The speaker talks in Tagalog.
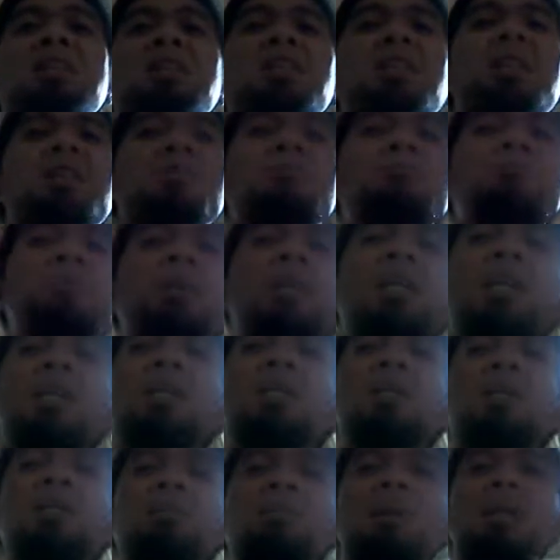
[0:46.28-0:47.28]
na
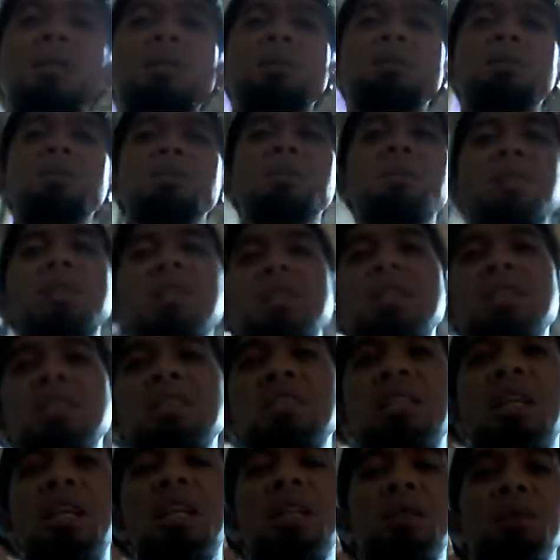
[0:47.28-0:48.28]
impierno pa noon
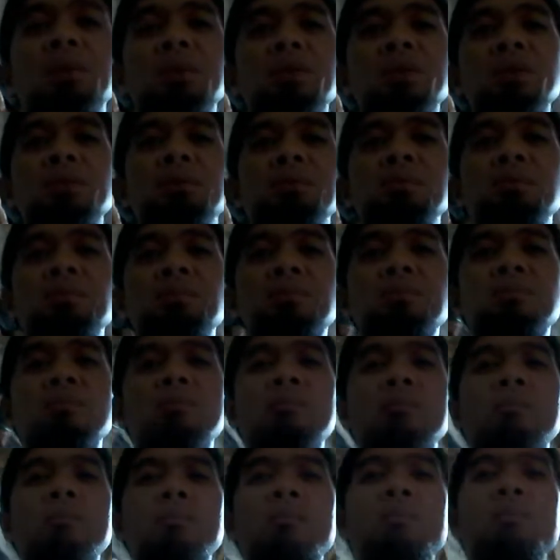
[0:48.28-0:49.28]
siya hinuon.
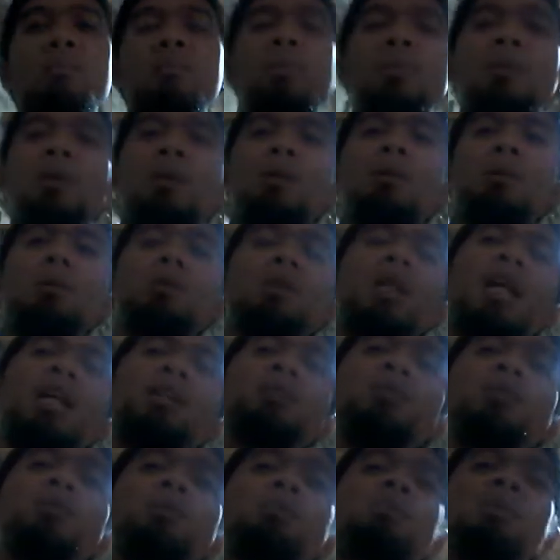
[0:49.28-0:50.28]
So sa
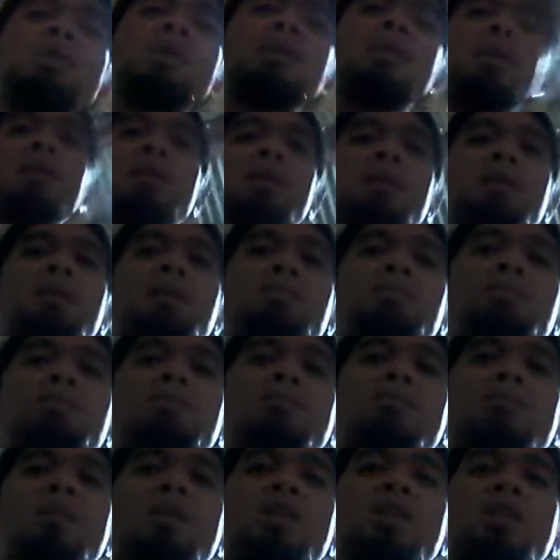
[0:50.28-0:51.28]
ato pa day,
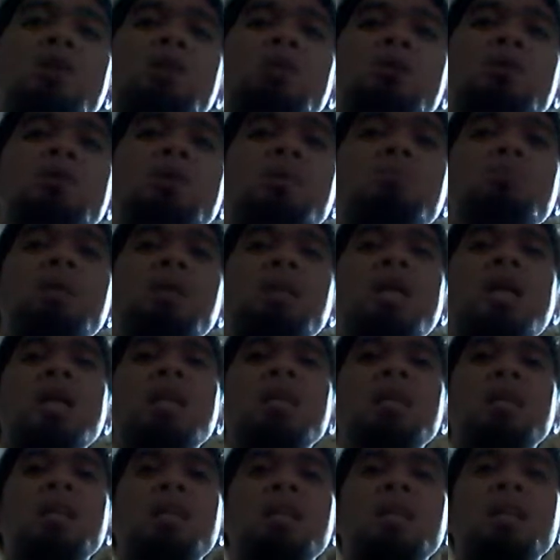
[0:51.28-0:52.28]
si Lucifer
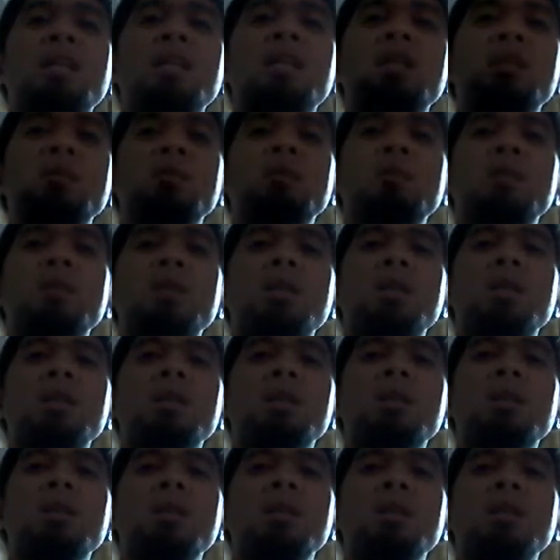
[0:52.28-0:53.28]
anghel yang itsura.
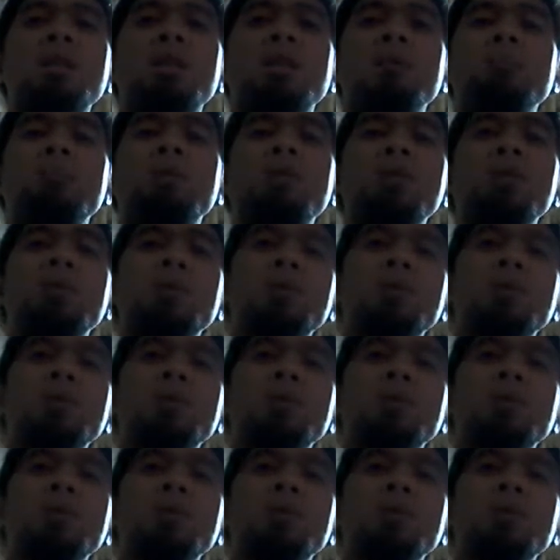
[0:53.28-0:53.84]
Pero